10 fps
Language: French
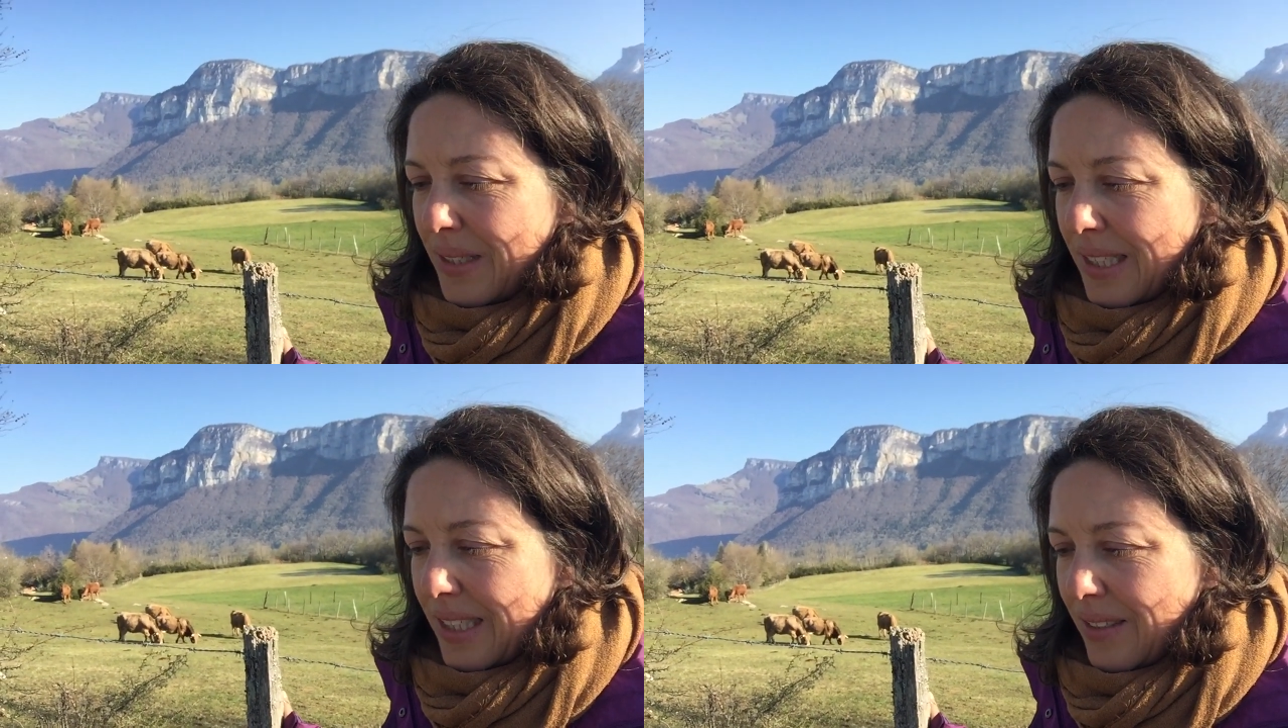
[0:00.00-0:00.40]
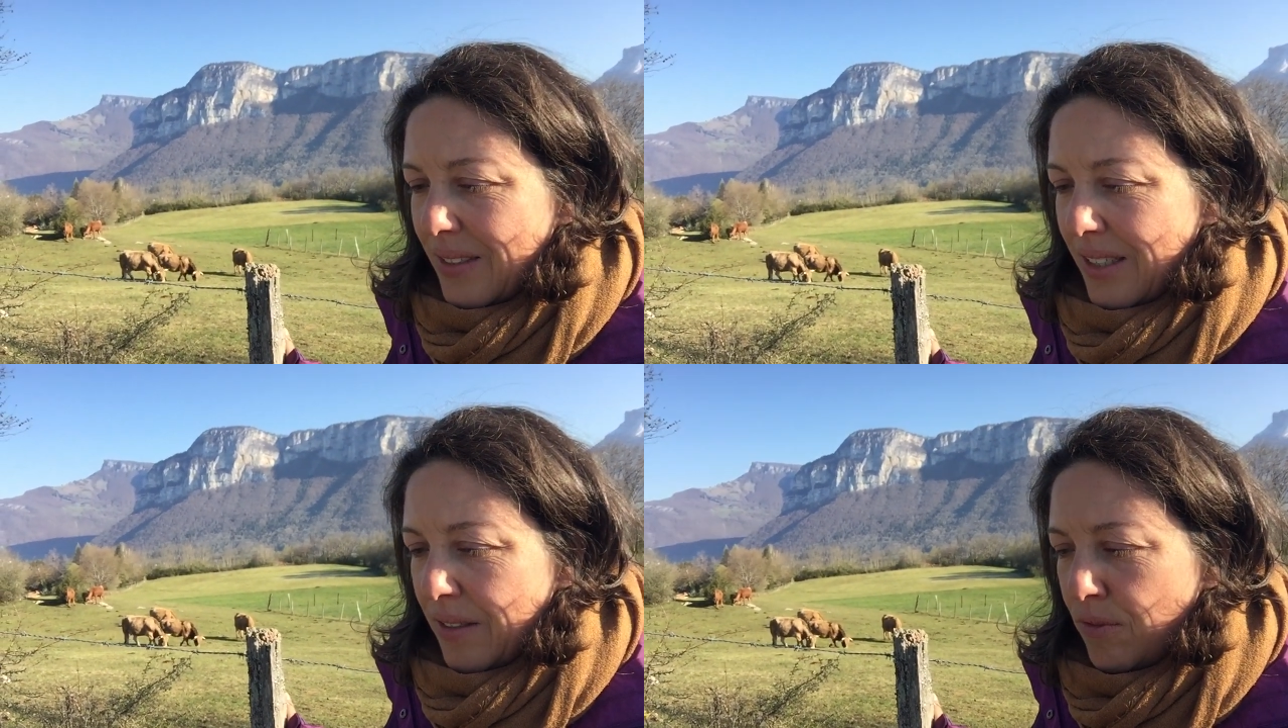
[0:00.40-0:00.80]
ce
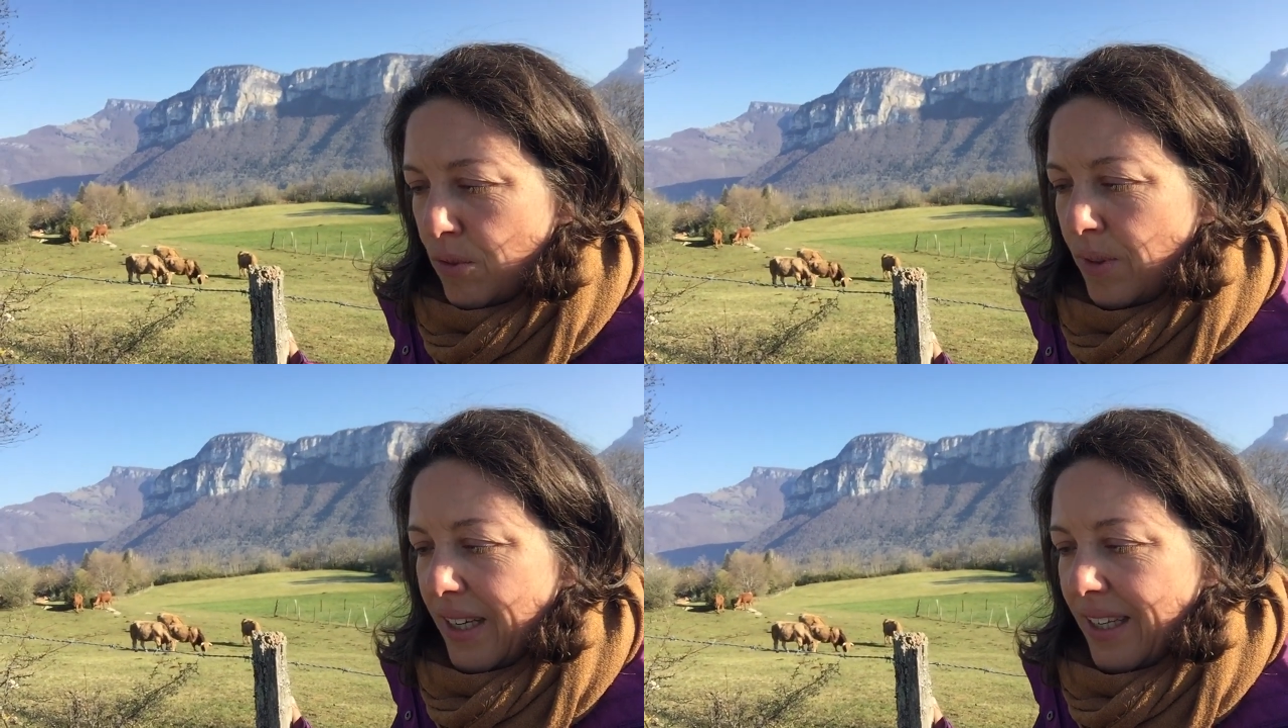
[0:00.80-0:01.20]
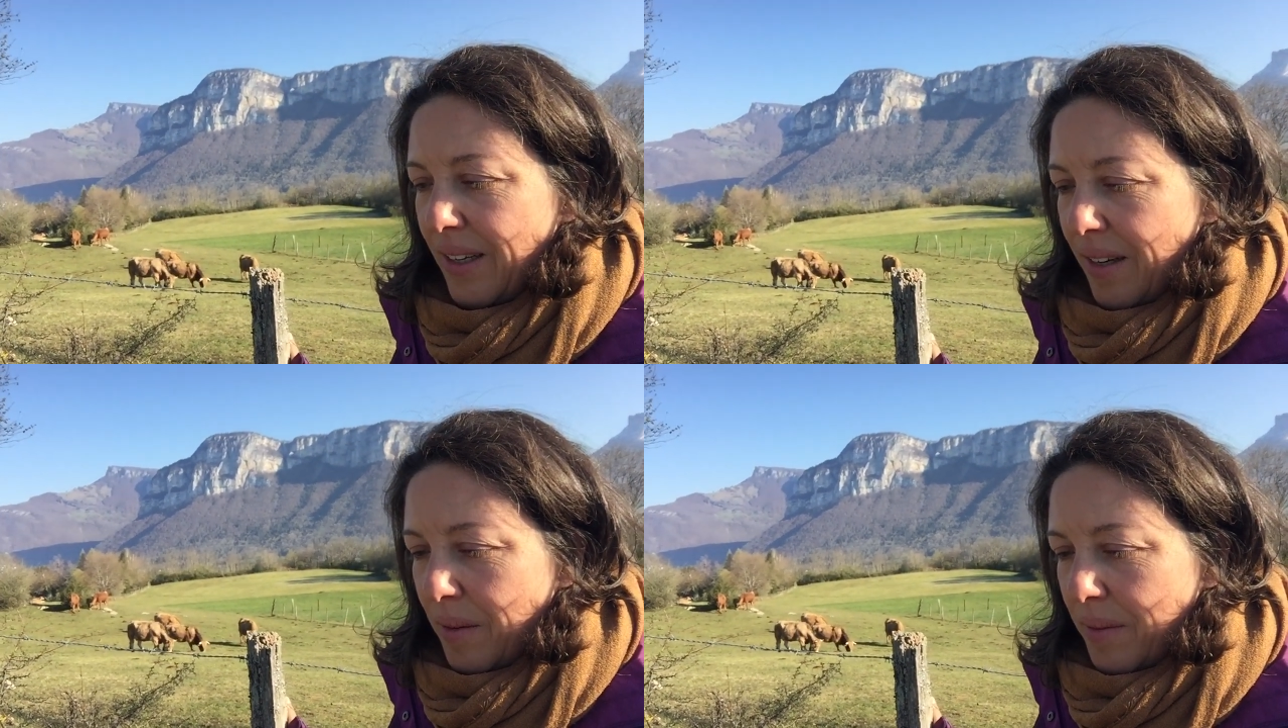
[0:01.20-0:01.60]
que j'ai vu et
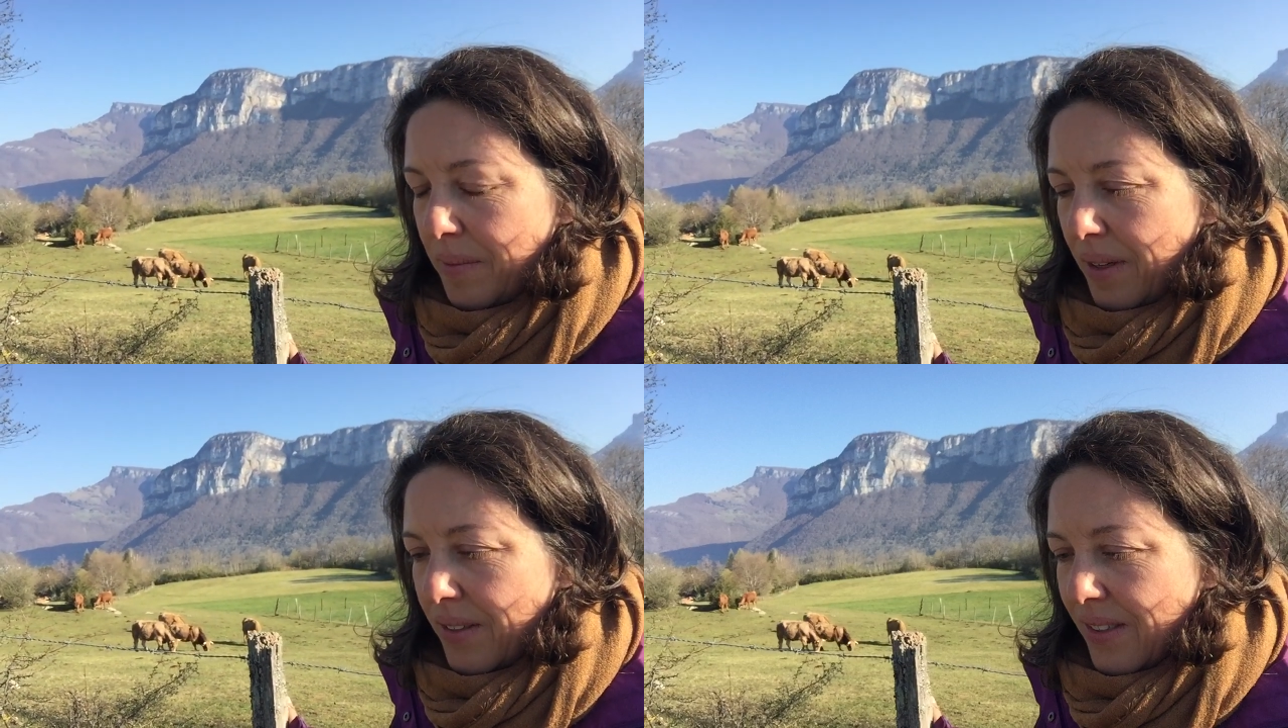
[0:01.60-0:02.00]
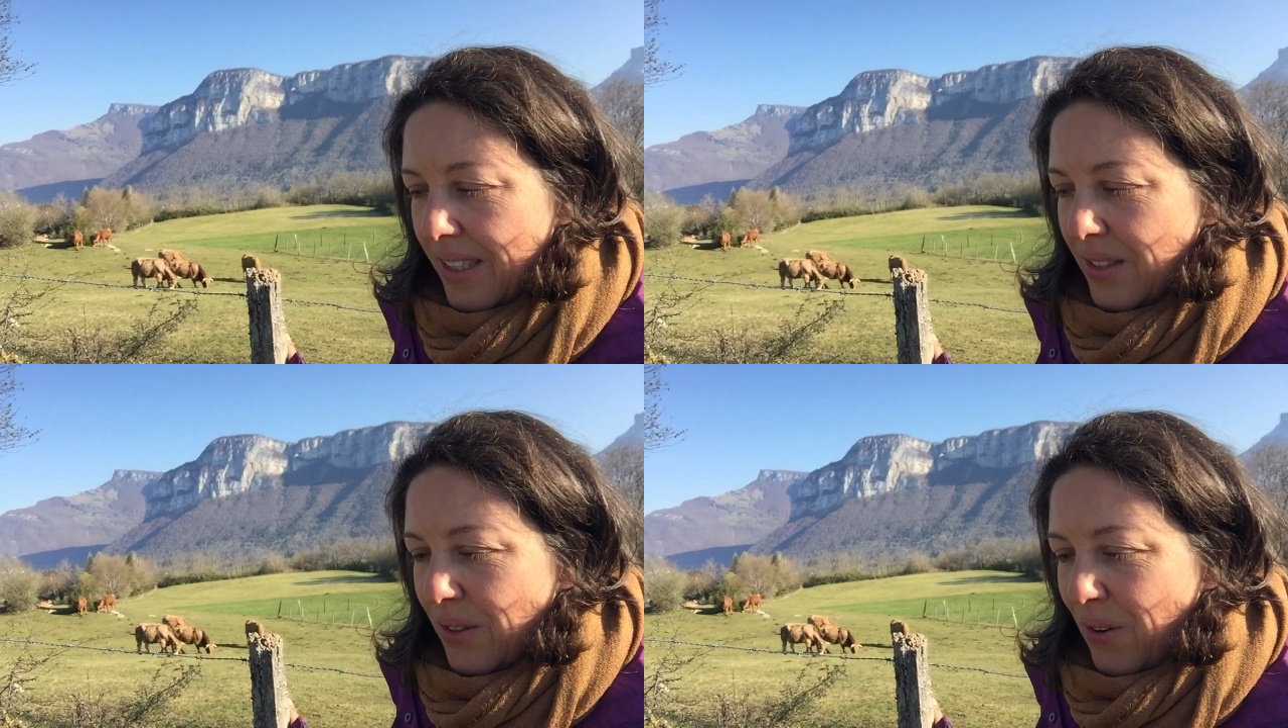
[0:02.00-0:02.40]
qu'un euh,
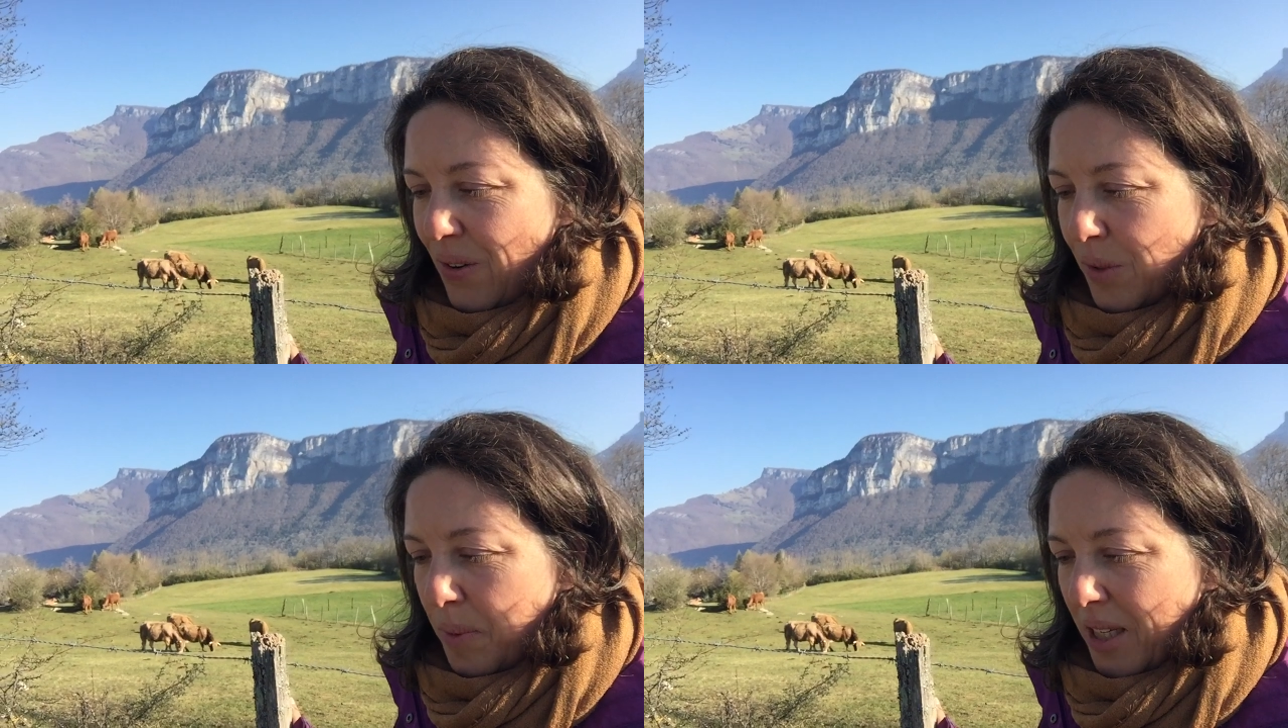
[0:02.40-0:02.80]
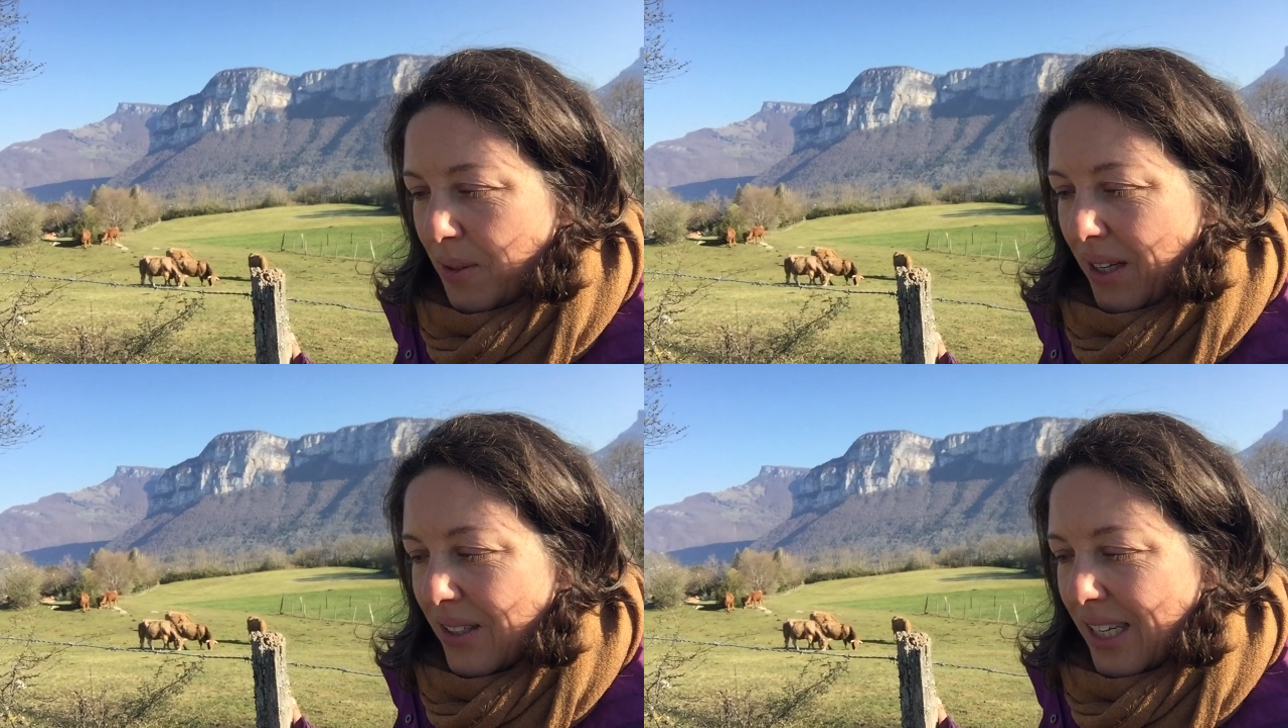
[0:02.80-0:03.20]
enseignant euh,
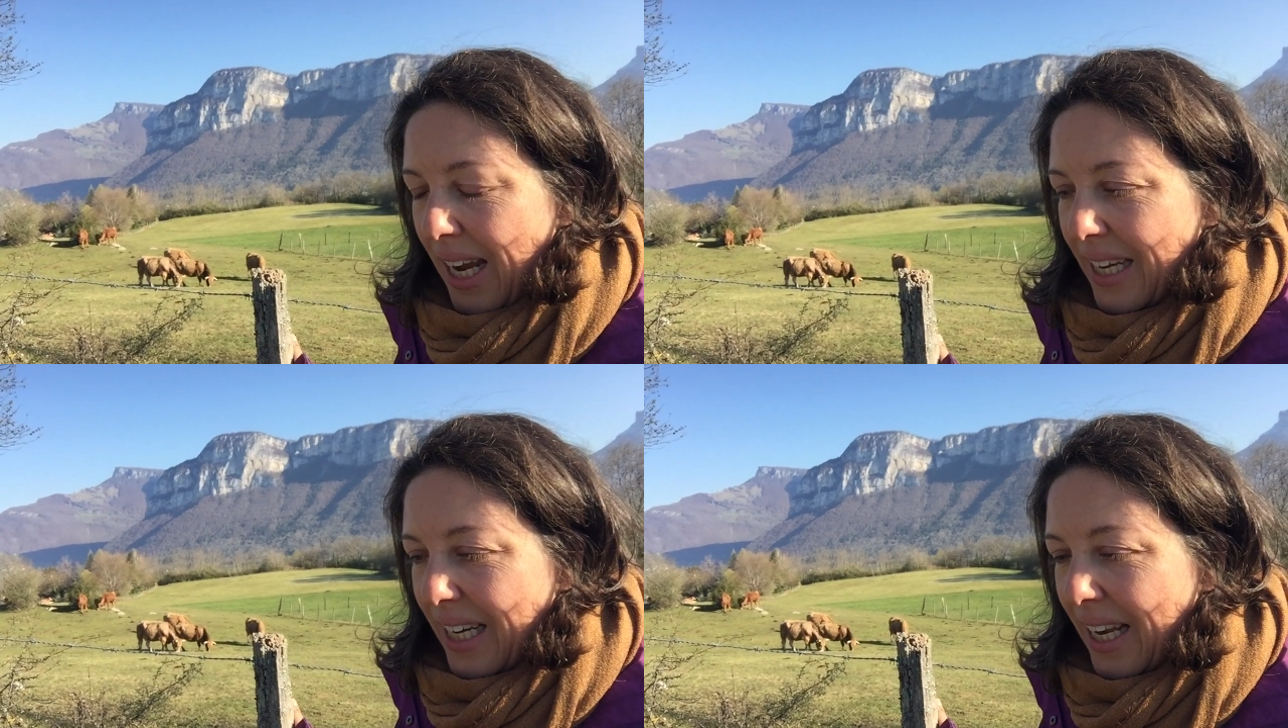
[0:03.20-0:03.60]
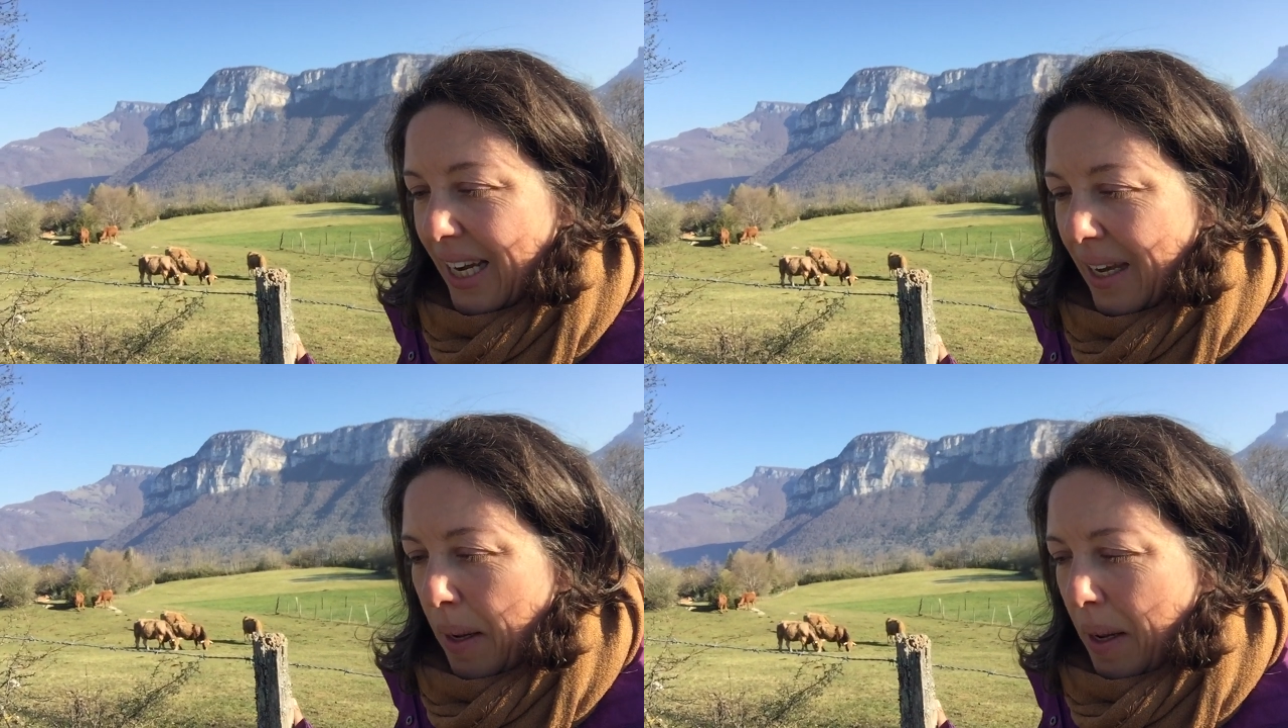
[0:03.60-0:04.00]
spirituel que j'ai a
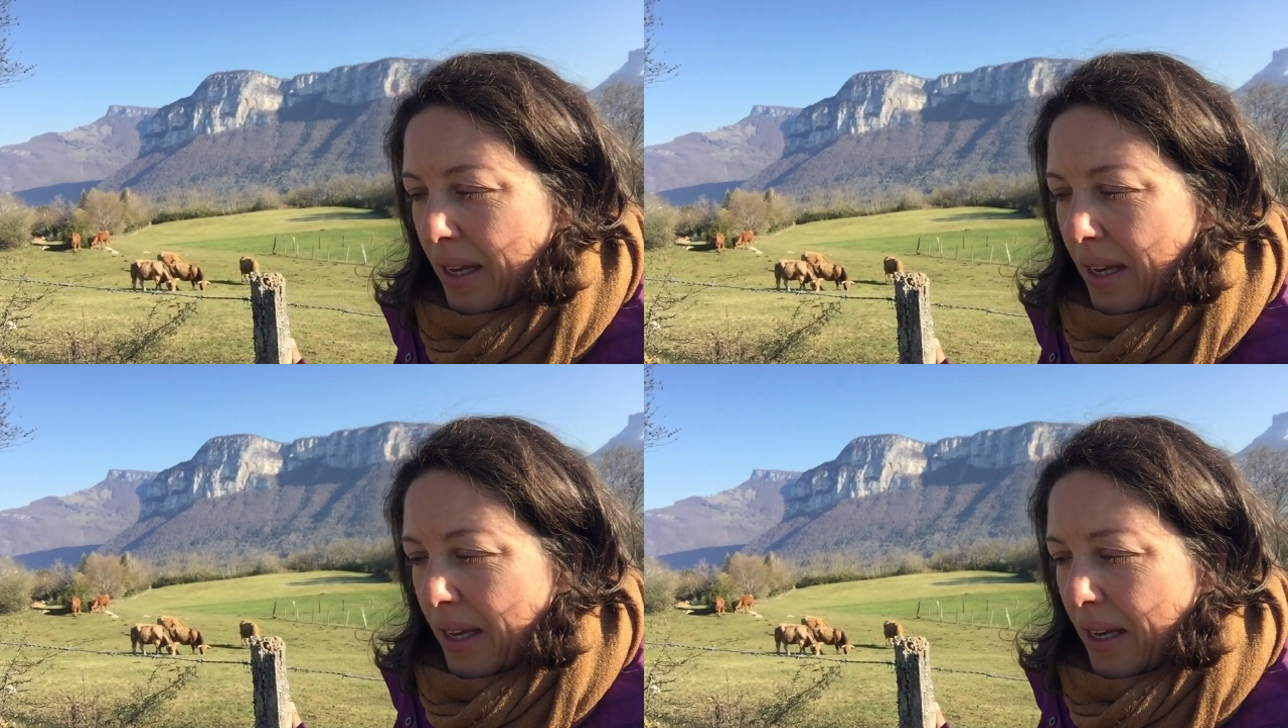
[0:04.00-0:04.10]
éclairé,